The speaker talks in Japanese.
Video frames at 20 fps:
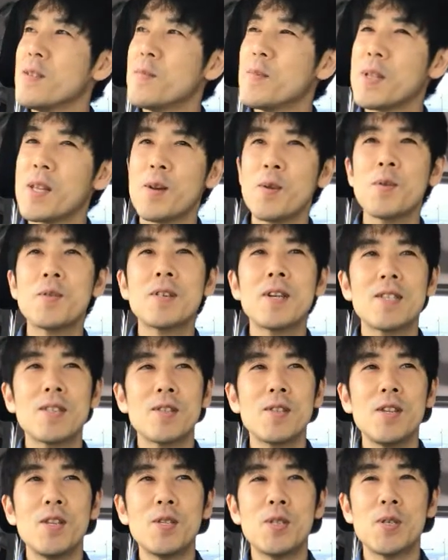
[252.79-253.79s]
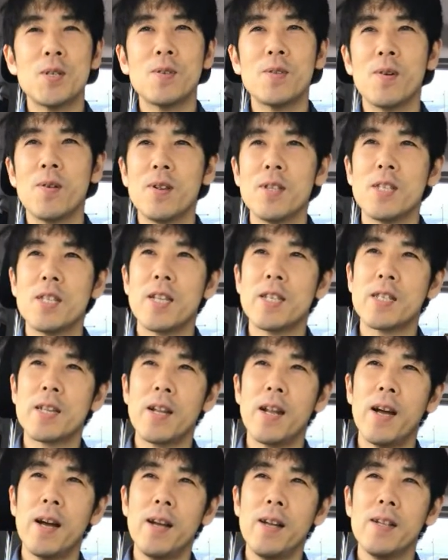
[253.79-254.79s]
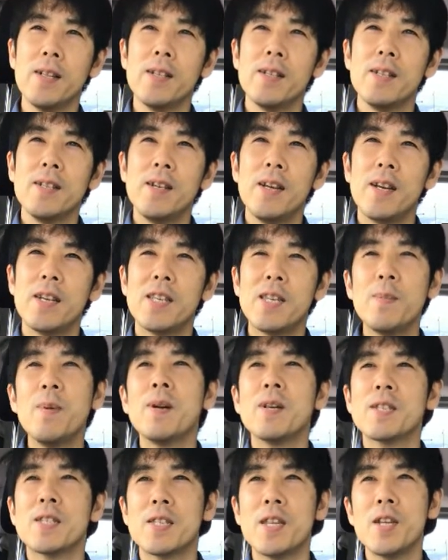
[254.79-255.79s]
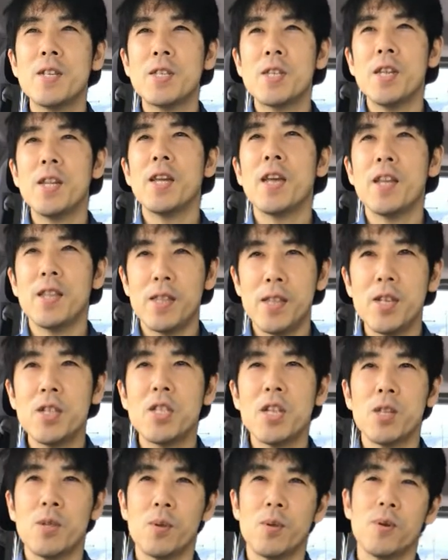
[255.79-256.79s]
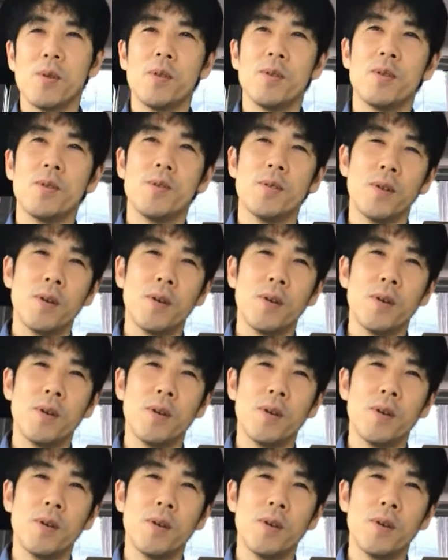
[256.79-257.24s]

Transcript: まだ6月25日ですから、えま、正式に決定したという